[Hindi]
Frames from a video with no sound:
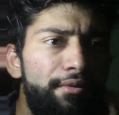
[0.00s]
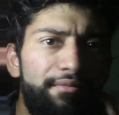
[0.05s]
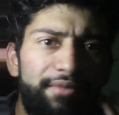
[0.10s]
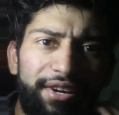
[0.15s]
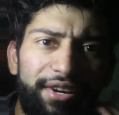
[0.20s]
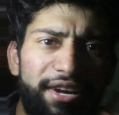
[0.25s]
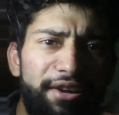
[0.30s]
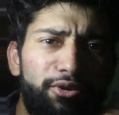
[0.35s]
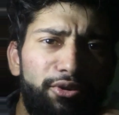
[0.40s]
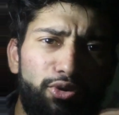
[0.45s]

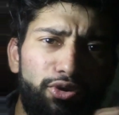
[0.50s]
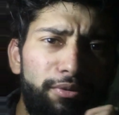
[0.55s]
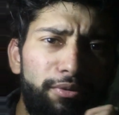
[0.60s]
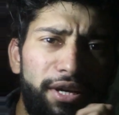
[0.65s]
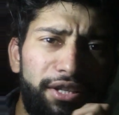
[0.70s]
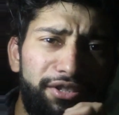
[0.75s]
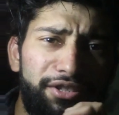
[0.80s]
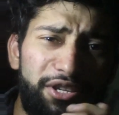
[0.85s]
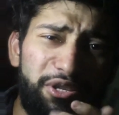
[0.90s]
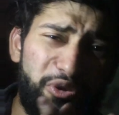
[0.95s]
मैं यार कोई
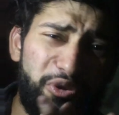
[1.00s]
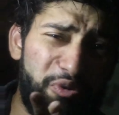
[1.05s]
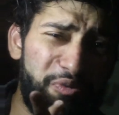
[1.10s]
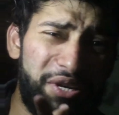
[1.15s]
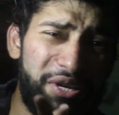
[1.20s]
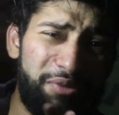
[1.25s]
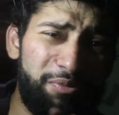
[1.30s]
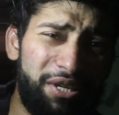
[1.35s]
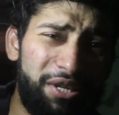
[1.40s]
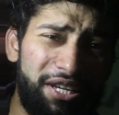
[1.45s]
बात नहीं दो
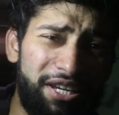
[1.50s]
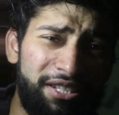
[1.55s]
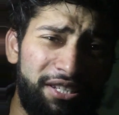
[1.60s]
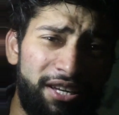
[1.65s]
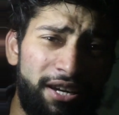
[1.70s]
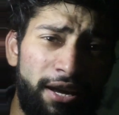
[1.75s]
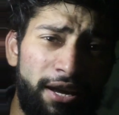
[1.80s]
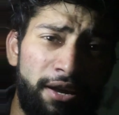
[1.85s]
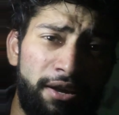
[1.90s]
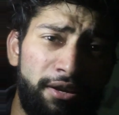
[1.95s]
मिनट में क्या
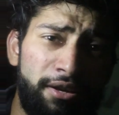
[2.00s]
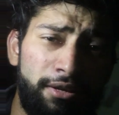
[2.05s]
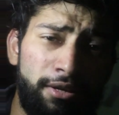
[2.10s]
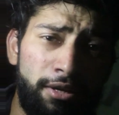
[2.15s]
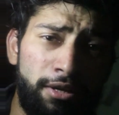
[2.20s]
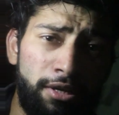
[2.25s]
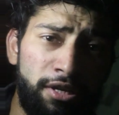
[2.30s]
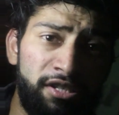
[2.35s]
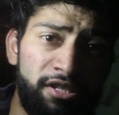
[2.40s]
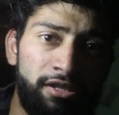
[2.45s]
जा रहा
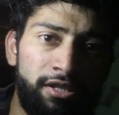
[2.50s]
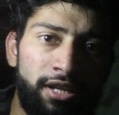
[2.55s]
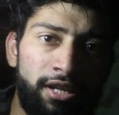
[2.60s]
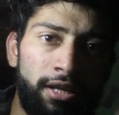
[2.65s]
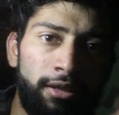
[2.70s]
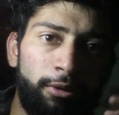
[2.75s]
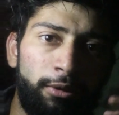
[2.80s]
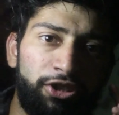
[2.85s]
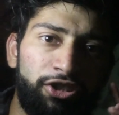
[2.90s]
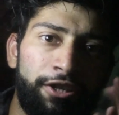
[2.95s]
है
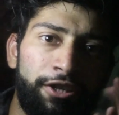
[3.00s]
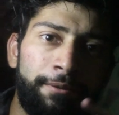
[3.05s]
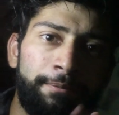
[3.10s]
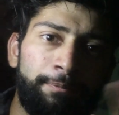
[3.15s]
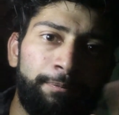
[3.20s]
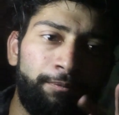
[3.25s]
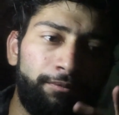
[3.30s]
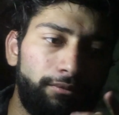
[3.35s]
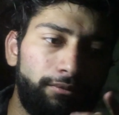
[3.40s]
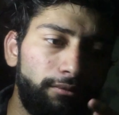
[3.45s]
सात बज गए
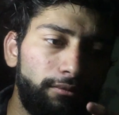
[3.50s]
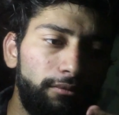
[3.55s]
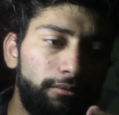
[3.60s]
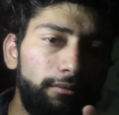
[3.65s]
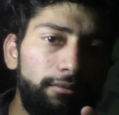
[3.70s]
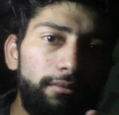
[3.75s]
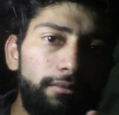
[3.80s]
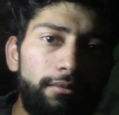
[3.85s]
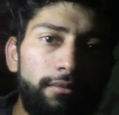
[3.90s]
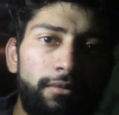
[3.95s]

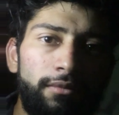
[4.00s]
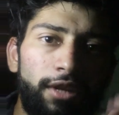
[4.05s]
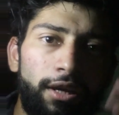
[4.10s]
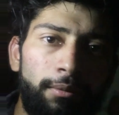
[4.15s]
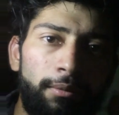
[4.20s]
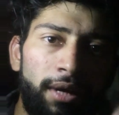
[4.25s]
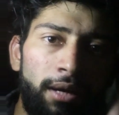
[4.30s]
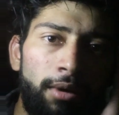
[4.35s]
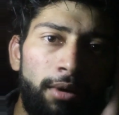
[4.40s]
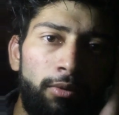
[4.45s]

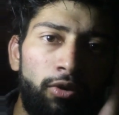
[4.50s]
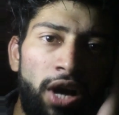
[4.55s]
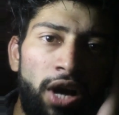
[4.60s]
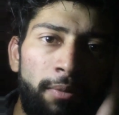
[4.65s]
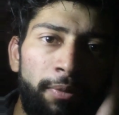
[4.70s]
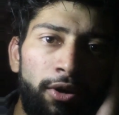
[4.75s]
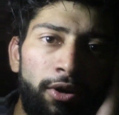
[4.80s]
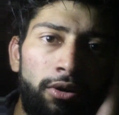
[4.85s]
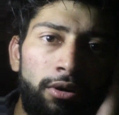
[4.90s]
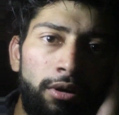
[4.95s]
मैं बाबू
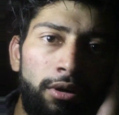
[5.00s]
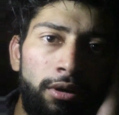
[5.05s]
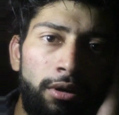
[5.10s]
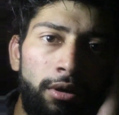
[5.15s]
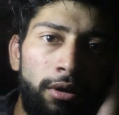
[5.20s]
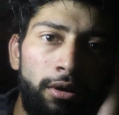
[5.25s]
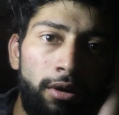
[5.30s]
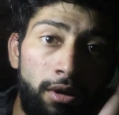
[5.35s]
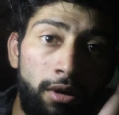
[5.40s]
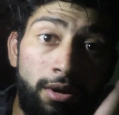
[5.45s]
कहाँ पे हो
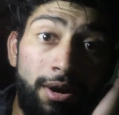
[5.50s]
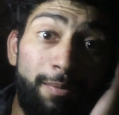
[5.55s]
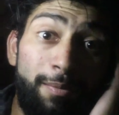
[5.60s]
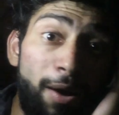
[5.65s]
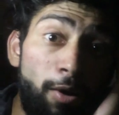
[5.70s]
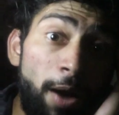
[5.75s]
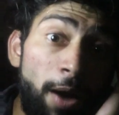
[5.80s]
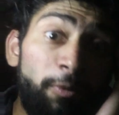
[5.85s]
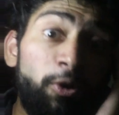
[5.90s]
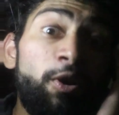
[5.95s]

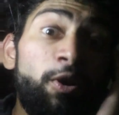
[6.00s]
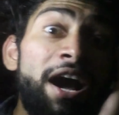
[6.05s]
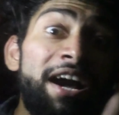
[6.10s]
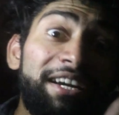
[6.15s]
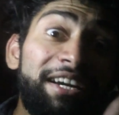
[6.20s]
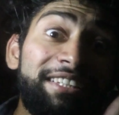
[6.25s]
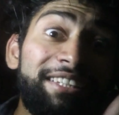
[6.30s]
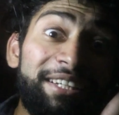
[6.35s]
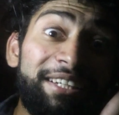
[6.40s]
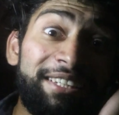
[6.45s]
बाबा आपको
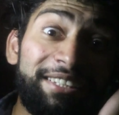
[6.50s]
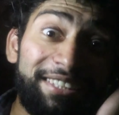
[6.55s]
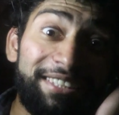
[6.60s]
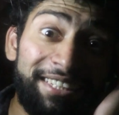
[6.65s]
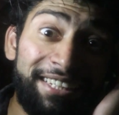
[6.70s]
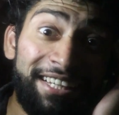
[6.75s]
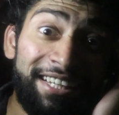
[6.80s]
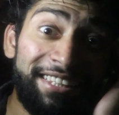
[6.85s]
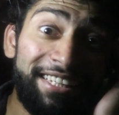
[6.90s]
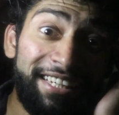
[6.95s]
आगे
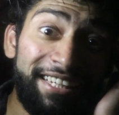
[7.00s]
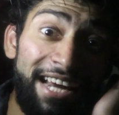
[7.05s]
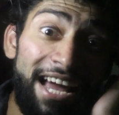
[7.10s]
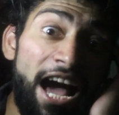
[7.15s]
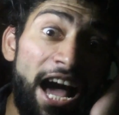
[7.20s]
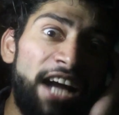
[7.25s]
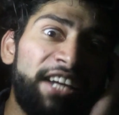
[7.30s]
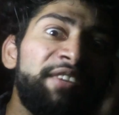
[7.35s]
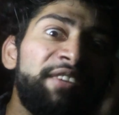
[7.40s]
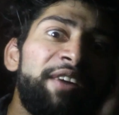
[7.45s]
सिग्नल दिख रहा
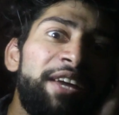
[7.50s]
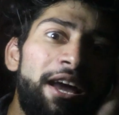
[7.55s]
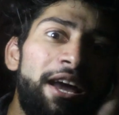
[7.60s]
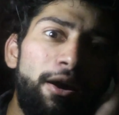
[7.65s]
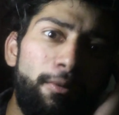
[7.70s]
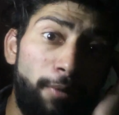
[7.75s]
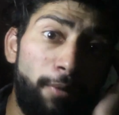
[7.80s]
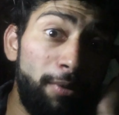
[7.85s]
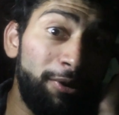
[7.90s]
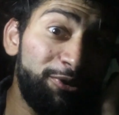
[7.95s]
है आगे वाला
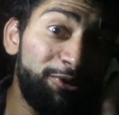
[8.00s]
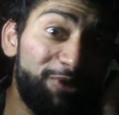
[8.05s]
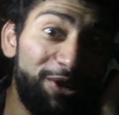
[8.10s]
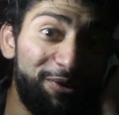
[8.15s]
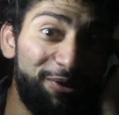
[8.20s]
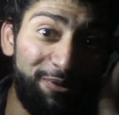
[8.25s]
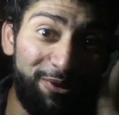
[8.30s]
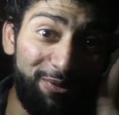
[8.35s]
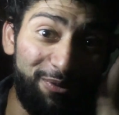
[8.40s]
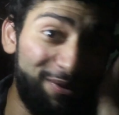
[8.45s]
मैं बस
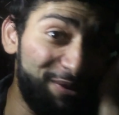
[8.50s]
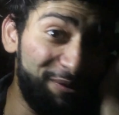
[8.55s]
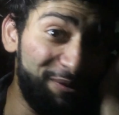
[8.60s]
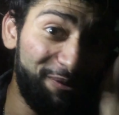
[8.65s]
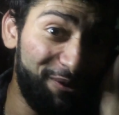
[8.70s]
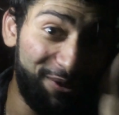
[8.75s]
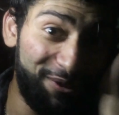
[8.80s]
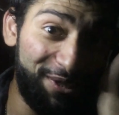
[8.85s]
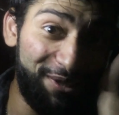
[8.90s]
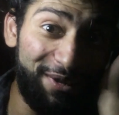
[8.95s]
वहीं पे हूँ मैं
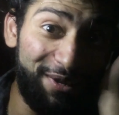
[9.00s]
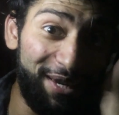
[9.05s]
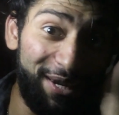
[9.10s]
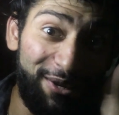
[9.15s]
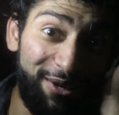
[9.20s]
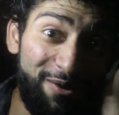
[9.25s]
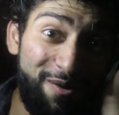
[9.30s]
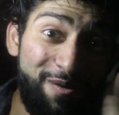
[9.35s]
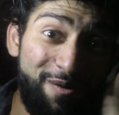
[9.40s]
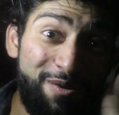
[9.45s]
पहुँचने
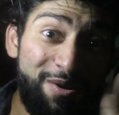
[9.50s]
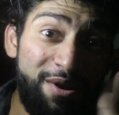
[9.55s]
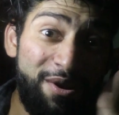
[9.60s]
वाली हूँ